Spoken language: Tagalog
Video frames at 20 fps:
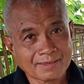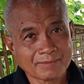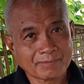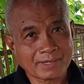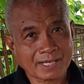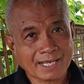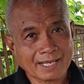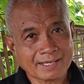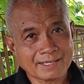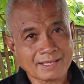
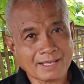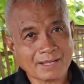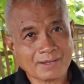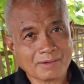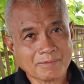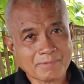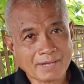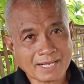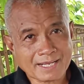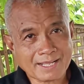Magandang
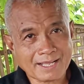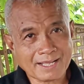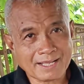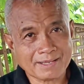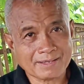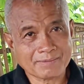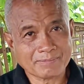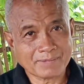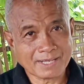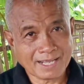
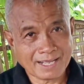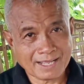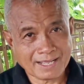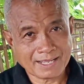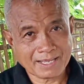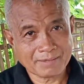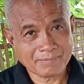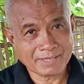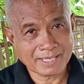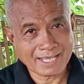umaga mga
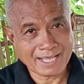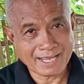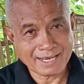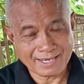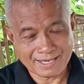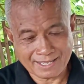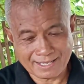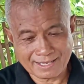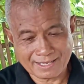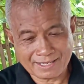kaibigan.
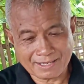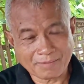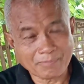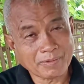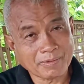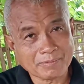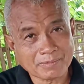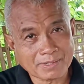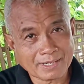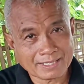Uh,
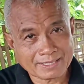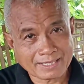kape muna